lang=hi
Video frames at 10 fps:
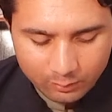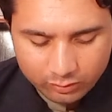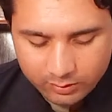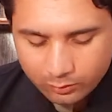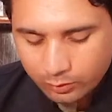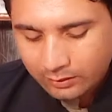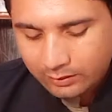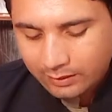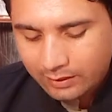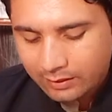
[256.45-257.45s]
मुस्लिम टू
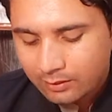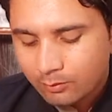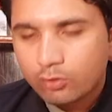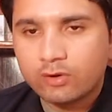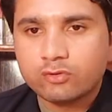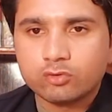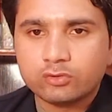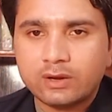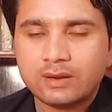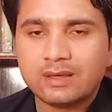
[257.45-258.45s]
इंटीग्रेट इन अ ब्रॉडर
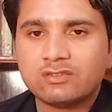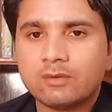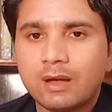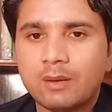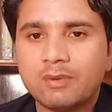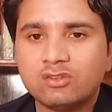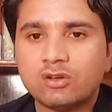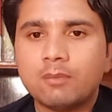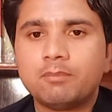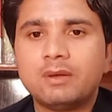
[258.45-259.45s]
सोसाइटी कि जब आप
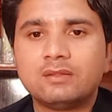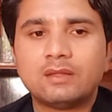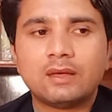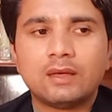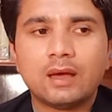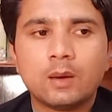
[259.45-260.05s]
हिजाब पहनते हैं